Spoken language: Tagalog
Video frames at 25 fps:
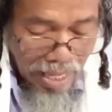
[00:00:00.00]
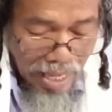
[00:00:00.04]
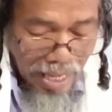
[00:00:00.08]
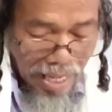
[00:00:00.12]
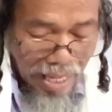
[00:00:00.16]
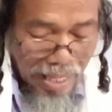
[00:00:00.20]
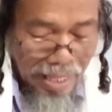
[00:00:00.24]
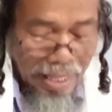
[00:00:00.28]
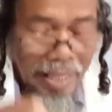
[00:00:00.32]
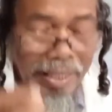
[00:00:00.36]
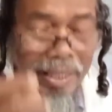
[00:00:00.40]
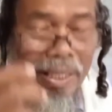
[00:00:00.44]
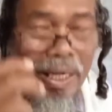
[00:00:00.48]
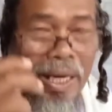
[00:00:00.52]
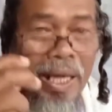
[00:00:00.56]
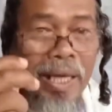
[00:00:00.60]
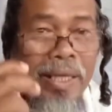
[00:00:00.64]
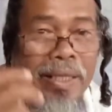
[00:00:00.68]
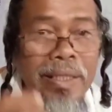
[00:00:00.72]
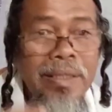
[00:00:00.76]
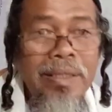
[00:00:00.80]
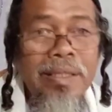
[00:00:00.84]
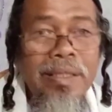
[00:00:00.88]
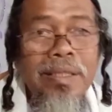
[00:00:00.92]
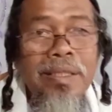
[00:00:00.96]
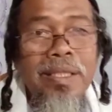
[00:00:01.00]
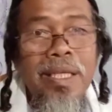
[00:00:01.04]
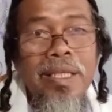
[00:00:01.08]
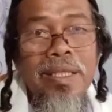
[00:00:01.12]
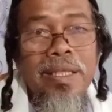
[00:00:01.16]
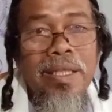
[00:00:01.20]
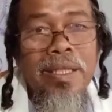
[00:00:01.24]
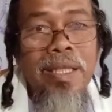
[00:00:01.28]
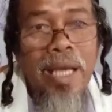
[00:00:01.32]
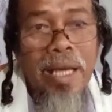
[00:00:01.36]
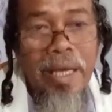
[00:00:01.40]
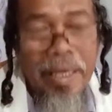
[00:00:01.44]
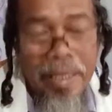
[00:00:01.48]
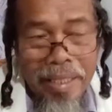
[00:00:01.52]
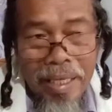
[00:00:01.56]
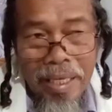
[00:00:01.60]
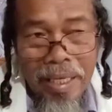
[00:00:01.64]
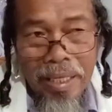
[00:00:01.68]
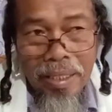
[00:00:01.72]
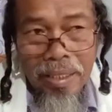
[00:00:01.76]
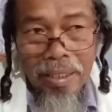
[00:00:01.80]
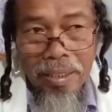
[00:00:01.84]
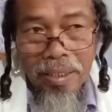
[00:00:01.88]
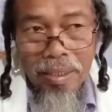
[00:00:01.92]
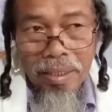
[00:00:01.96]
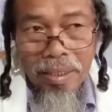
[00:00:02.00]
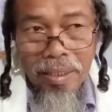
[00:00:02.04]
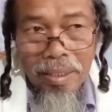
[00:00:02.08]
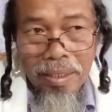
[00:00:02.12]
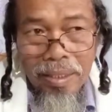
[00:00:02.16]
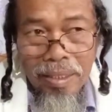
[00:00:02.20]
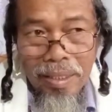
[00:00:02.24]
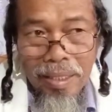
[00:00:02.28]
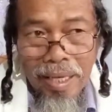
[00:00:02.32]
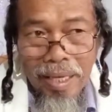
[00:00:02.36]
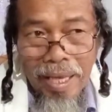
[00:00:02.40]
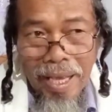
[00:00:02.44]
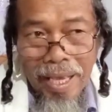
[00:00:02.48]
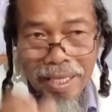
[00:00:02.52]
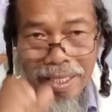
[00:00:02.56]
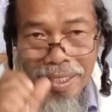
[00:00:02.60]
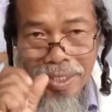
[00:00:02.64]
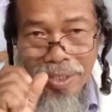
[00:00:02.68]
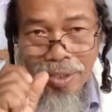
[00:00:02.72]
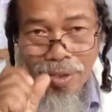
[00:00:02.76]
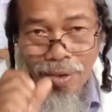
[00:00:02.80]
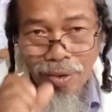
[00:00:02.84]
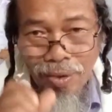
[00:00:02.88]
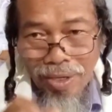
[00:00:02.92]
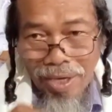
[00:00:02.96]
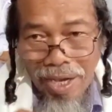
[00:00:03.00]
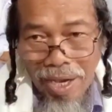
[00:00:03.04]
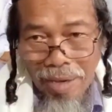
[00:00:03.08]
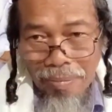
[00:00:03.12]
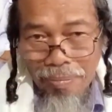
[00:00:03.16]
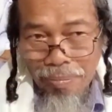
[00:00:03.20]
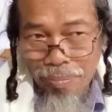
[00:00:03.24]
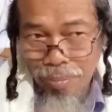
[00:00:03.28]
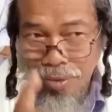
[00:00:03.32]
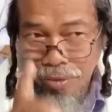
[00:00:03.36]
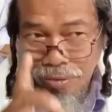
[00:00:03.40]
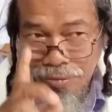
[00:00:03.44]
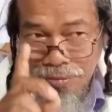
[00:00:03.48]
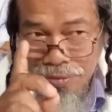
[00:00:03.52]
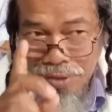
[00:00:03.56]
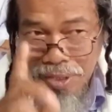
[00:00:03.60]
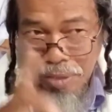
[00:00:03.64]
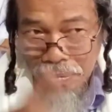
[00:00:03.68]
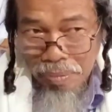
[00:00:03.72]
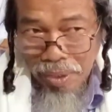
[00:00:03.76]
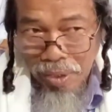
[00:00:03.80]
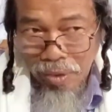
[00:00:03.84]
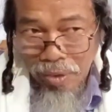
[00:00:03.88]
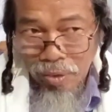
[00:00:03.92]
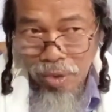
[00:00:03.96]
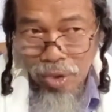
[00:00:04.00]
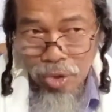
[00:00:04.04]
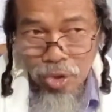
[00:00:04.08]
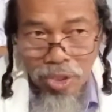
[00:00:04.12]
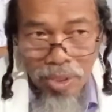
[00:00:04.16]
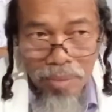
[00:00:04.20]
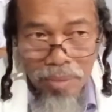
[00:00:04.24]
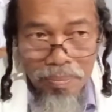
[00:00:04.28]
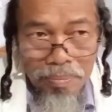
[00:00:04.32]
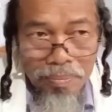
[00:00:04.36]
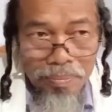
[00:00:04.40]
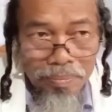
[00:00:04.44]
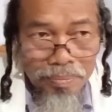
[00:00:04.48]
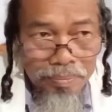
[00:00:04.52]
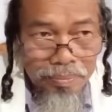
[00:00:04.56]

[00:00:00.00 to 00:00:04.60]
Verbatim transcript: ang kanilang isisip na king ay yung approve ng Panginoong Hashem.